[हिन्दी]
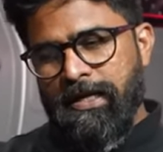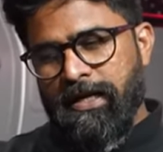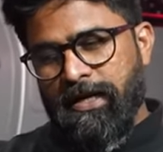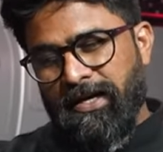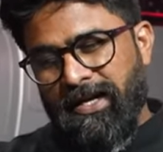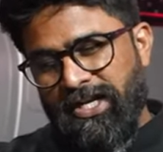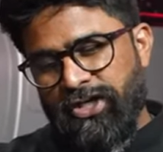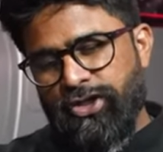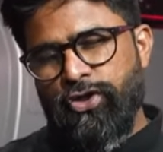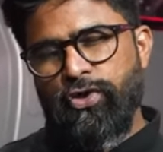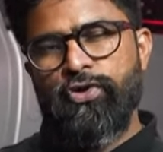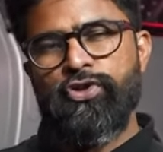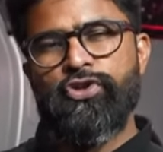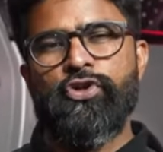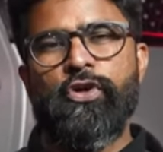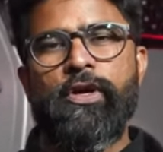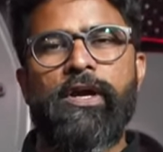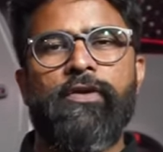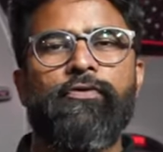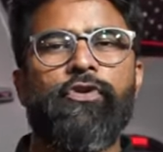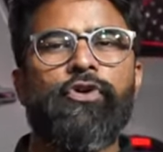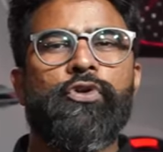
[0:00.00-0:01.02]
रेशियोज जो
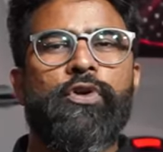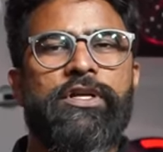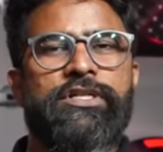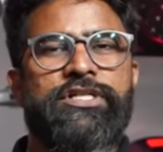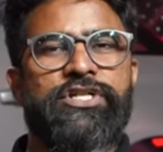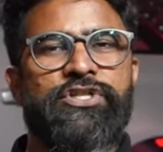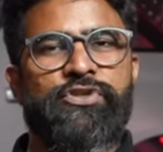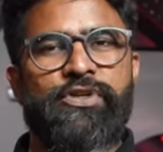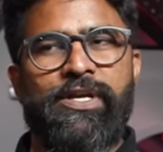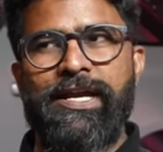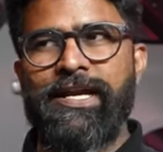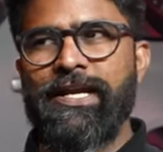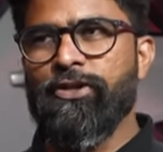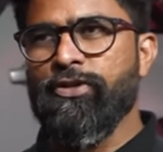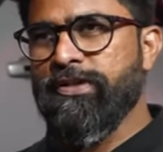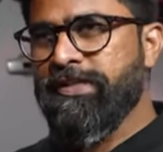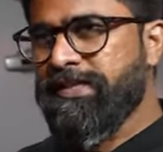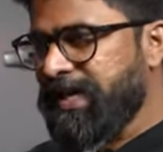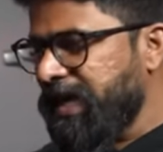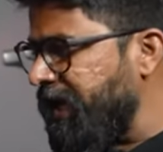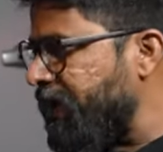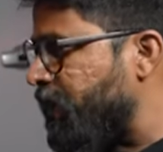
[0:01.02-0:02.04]
है वो थोड़े चेंज हो जाएंगे
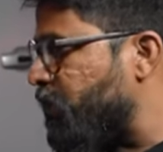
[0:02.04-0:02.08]
तो ये